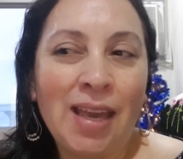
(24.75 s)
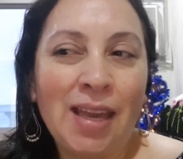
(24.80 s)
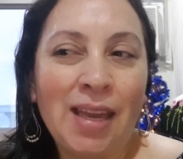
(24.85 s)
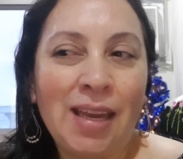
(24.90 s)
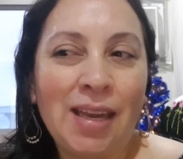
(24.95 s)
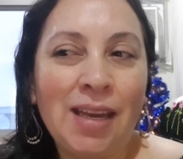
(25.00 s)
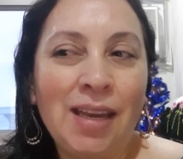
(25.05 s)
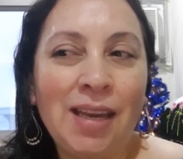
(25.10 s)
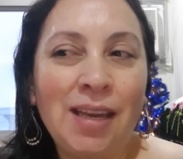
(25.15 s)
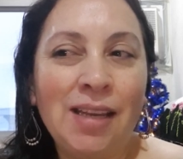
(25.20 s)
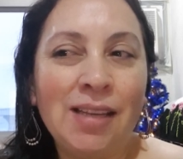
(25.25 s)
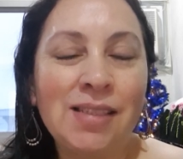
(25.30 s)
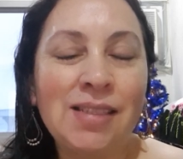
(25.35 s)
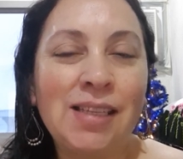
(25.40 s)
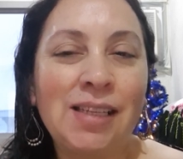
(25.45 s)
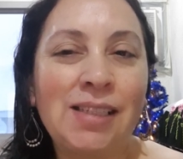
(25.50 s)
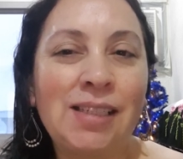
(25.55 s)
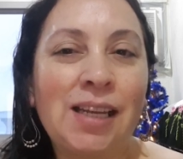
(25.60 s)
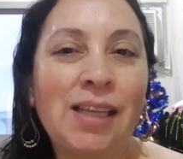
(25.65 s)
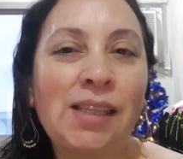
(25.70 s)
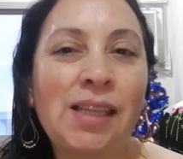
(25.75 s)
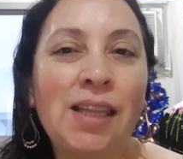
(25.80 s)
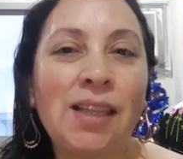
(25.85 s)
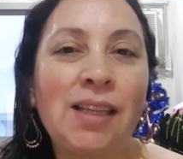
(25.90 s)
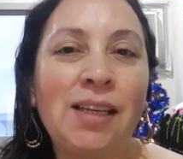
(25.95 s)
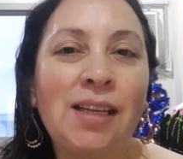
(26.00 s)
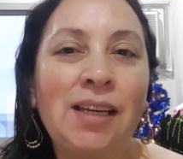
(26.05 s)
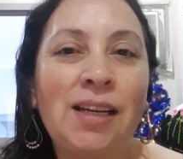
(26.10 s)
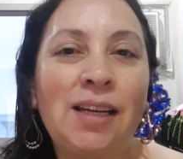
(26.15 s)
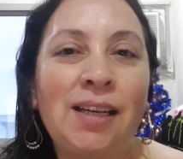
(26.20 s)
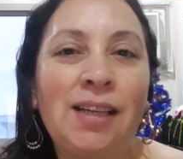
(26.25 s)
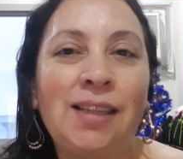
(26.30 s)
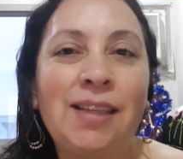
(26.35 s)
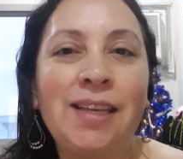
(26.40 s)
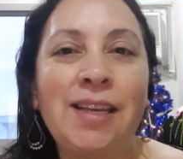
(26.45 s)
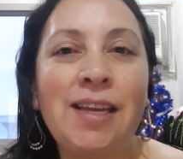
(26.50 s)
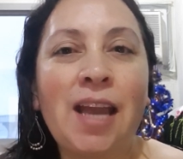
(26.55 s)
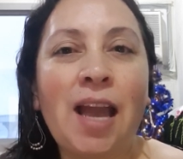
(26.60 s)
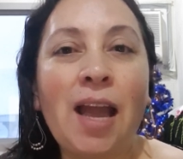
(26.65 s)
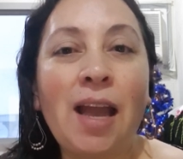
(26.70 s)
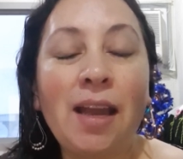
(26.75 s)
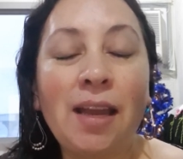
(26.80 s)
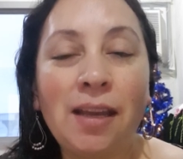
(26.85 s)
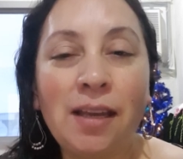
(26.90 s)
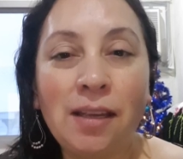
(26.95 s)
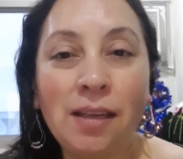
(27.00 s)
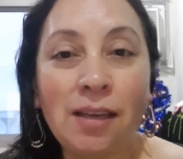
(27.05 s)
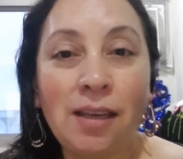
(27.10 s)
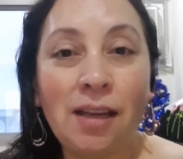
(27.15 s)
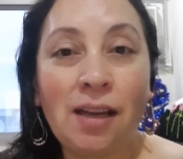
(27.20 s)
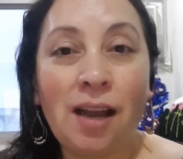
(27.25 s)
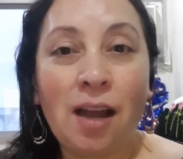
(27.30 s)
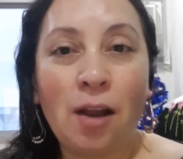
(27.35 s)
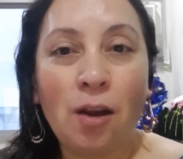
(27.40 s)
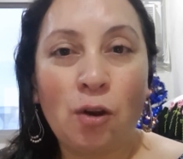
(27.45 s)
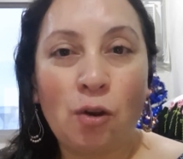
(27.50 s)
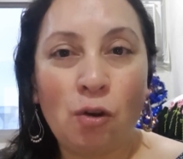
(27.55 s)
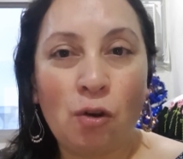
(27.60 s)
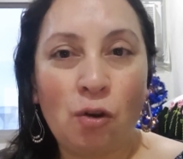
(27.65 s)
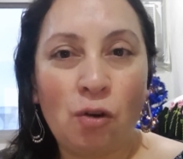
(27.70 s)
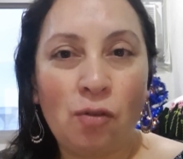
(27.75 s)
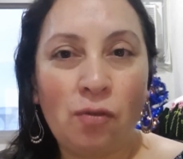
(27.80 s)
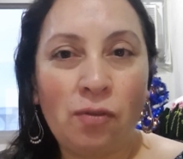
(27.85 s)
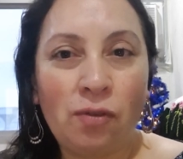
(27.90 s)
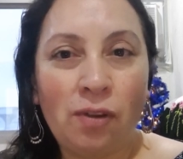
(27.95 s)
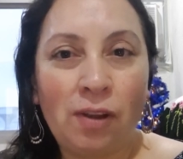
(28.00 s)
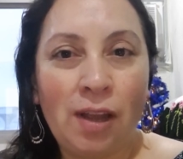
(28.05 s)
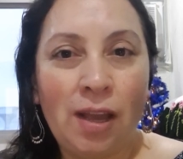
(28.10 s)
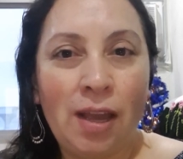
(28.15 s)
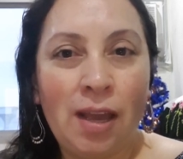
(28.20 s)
Eh, se trata del día en que Jacob